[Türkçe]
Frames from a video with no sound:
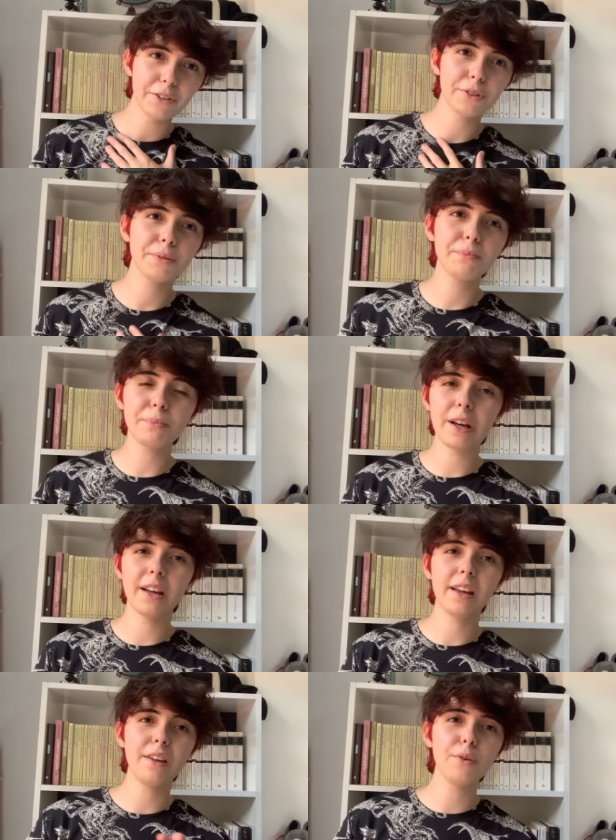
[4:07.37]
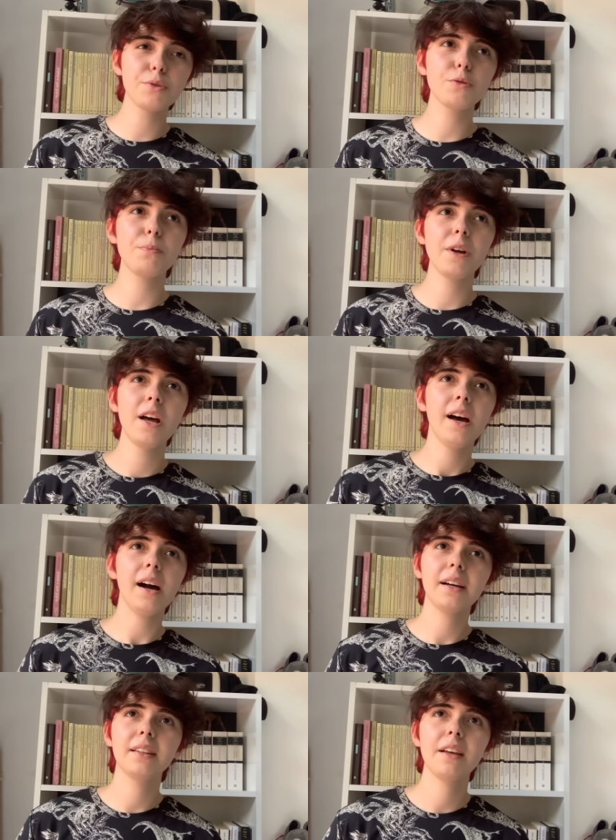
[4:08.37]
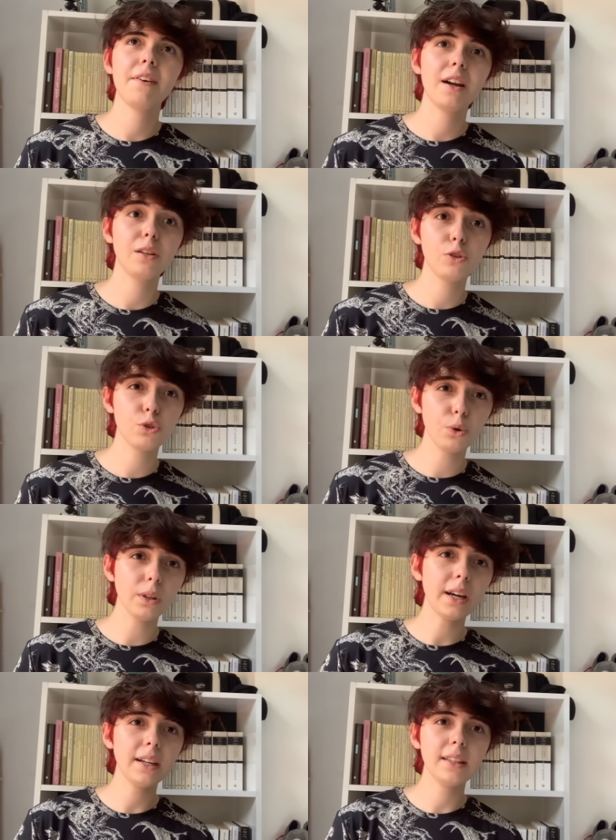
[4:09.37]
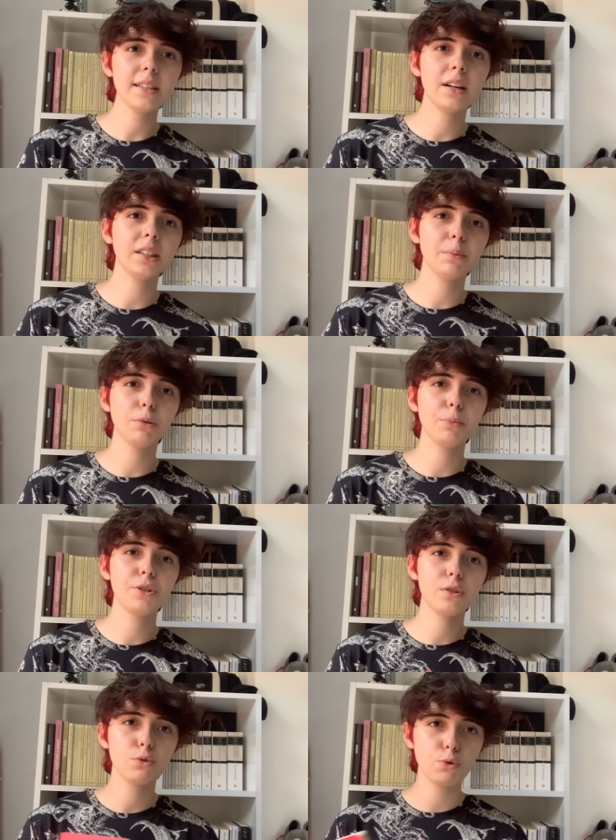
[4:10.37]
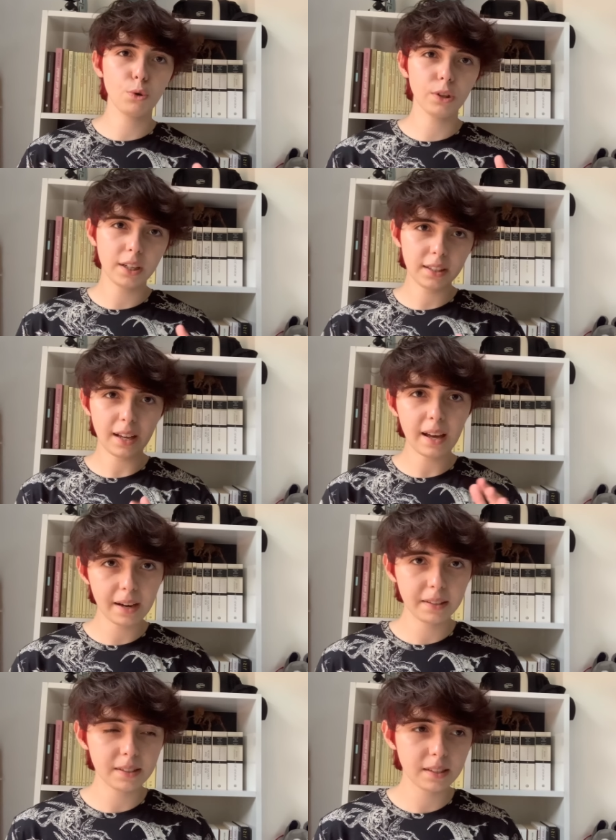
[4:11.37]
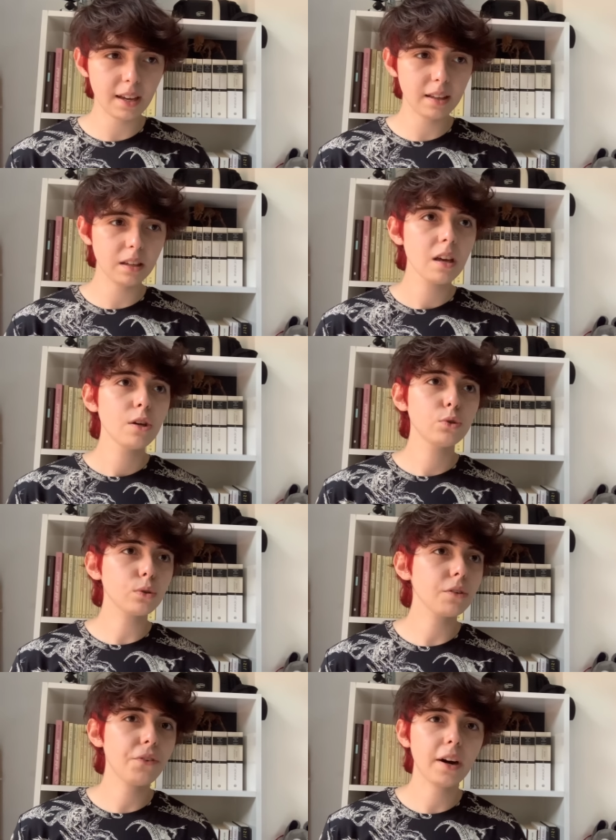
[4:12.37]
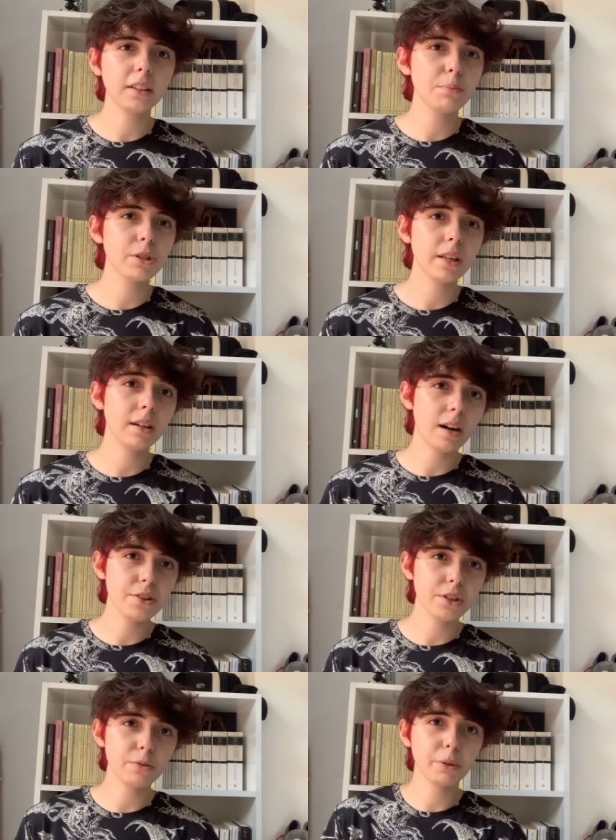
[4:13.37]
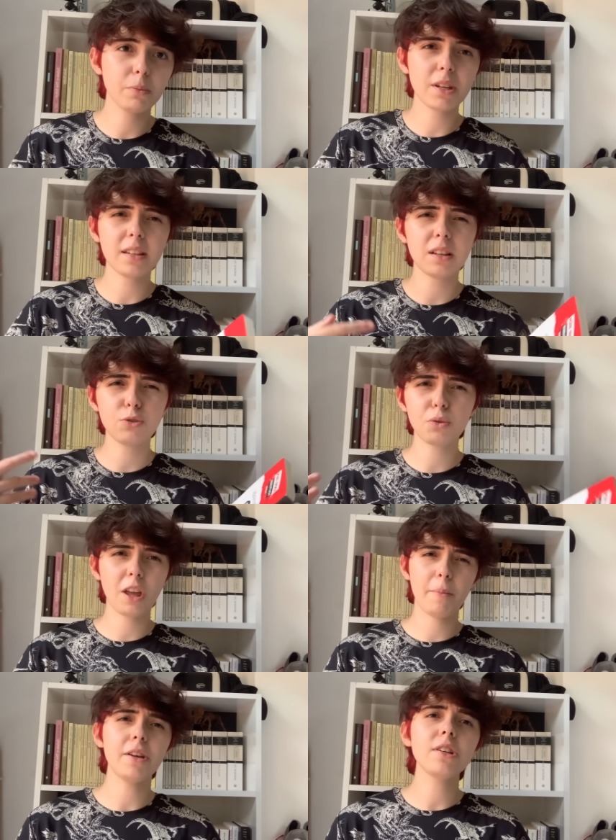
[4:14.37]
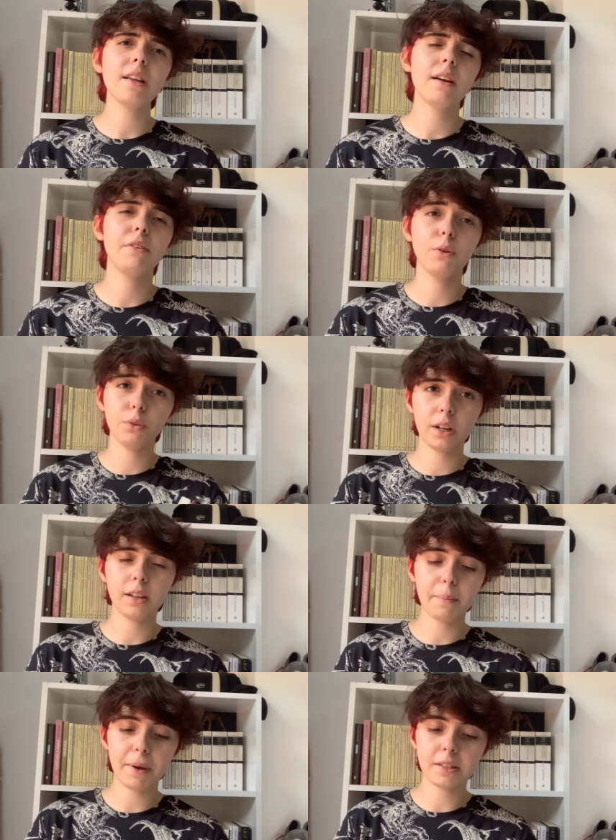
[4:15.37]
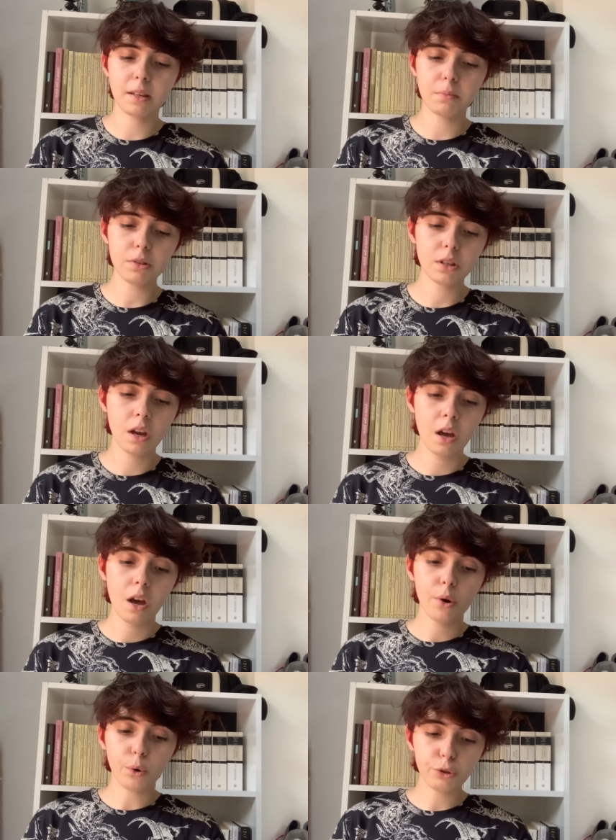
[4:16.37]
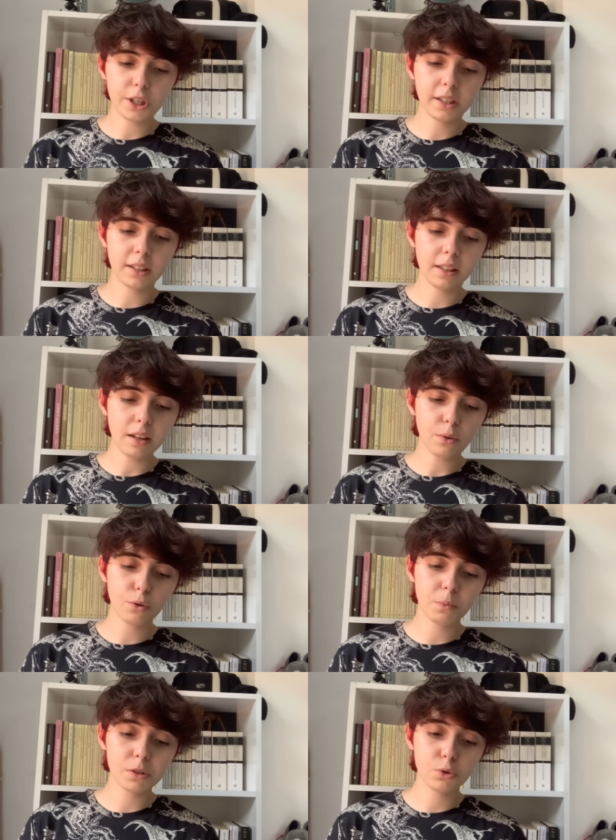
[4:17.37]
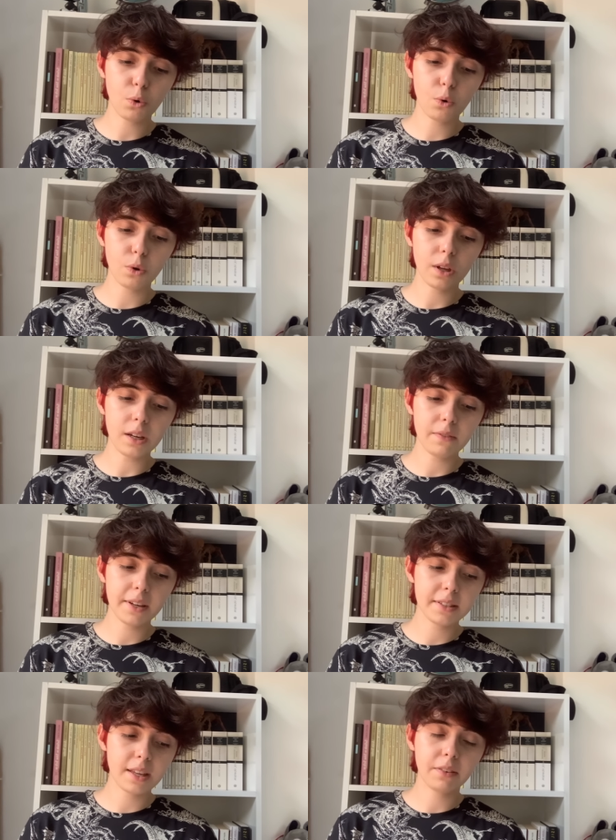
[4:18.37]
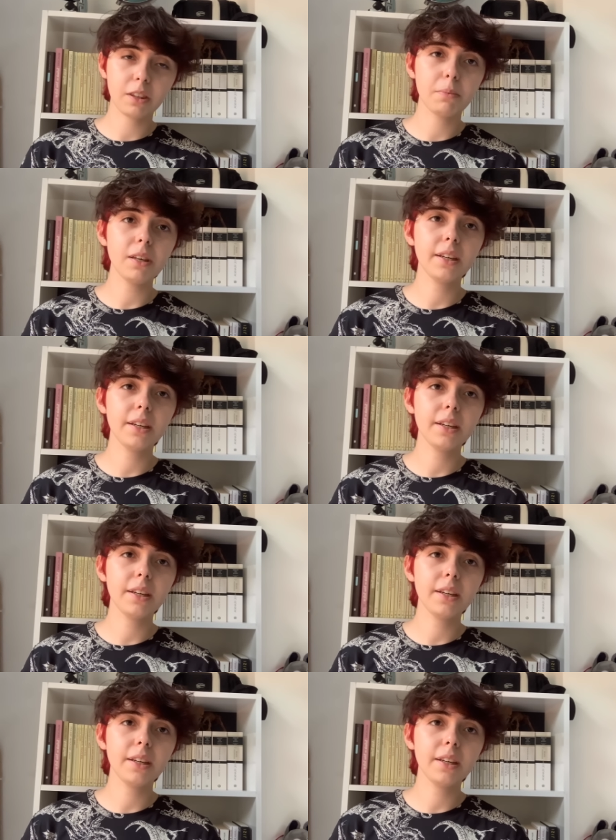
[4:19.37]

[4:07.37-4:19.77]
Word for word: görüşüm e, YouTube hakkında verdiği tüyolar internette bulabileceğiniz tüyoların aynısı. Yani çok da farklı bir şeyle karşılaşmam. Zaten çok temel şeyler var. Onlardan bahsetmiş. O şekilde okuması çok kolay ve zevkli bir